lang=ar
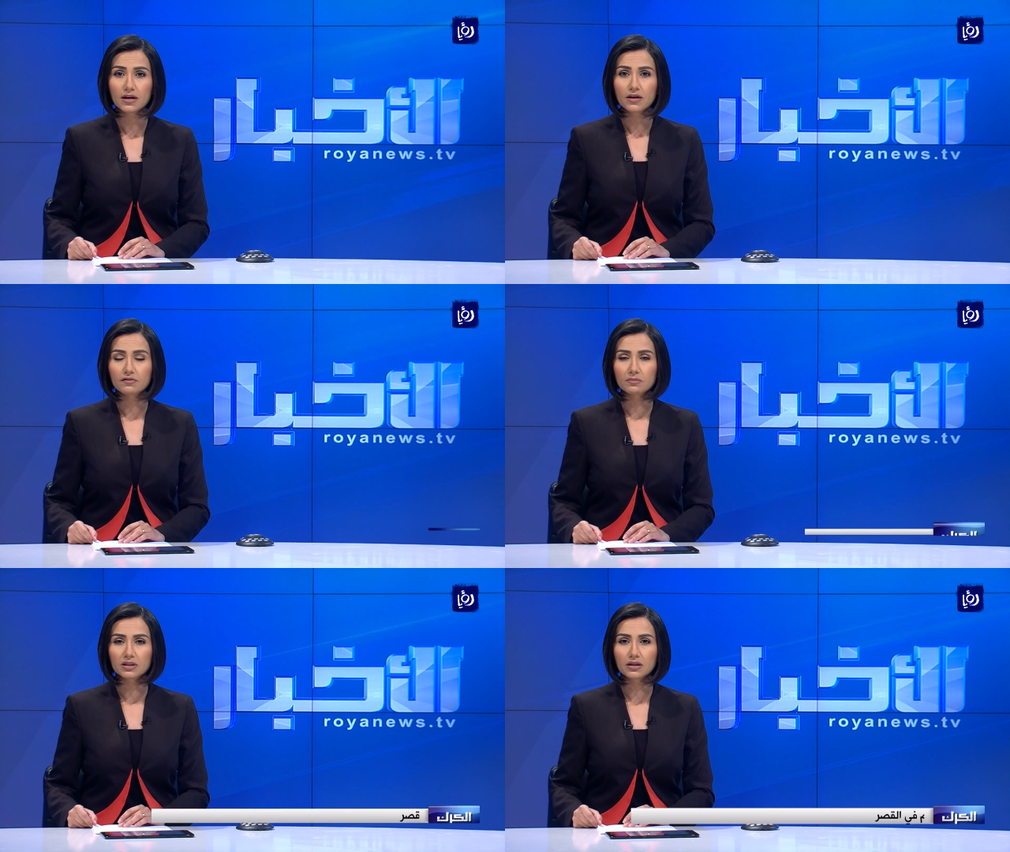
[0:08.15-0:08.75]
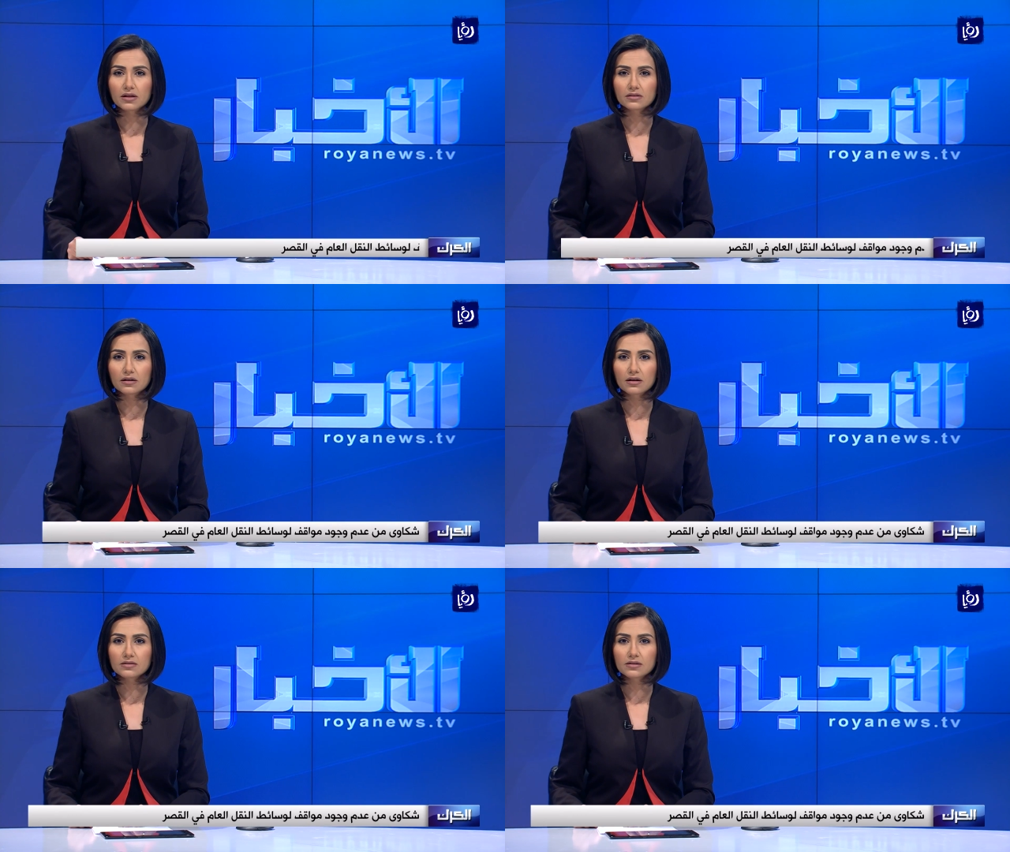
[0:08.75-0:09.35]
في منطقة
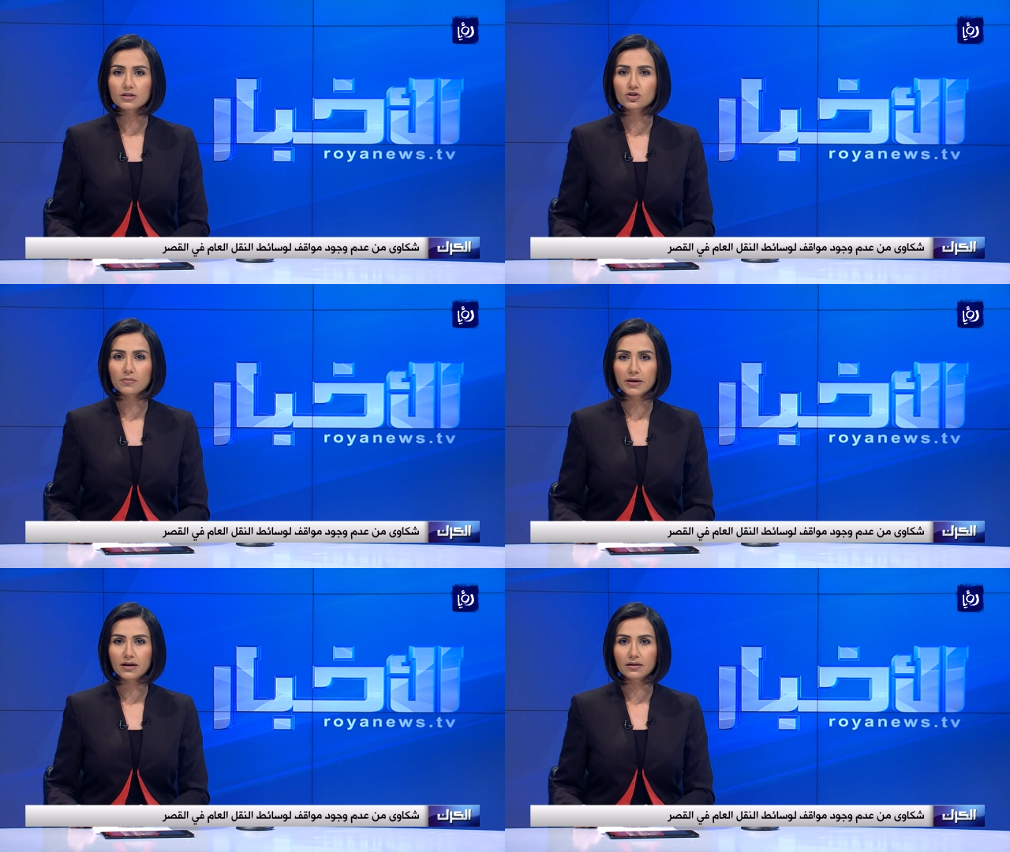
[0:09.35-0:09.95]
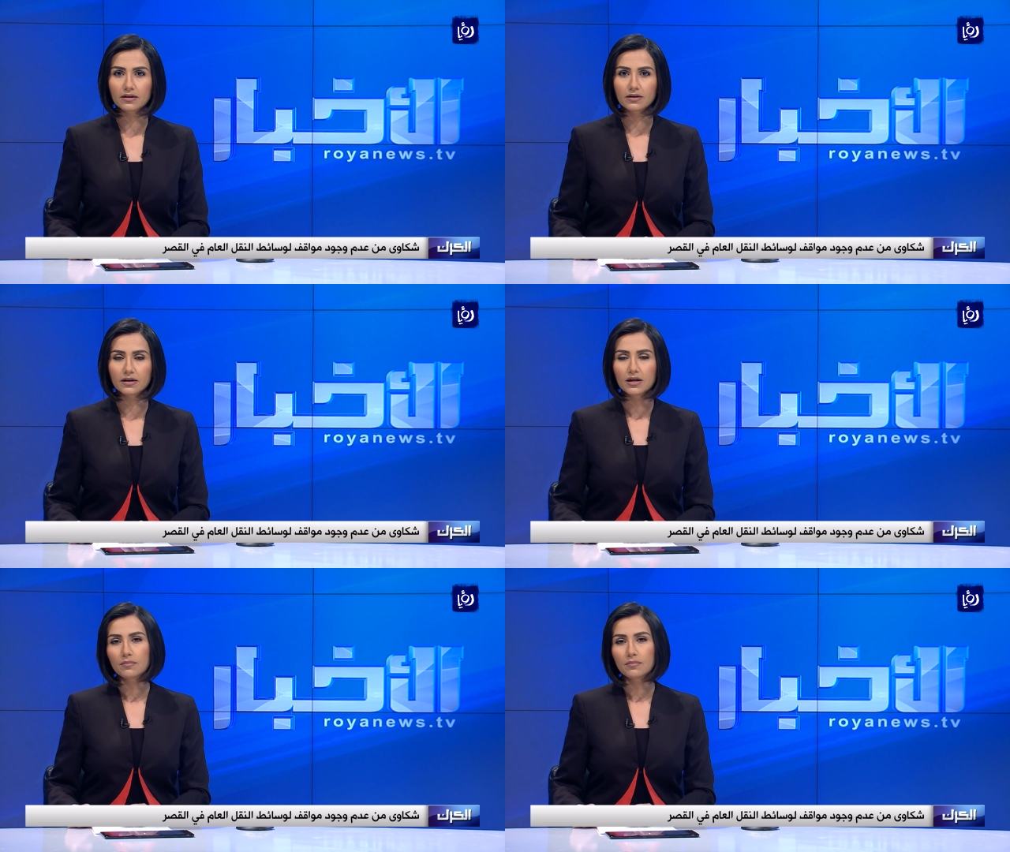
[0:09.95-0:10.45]
القصر شمال الكرك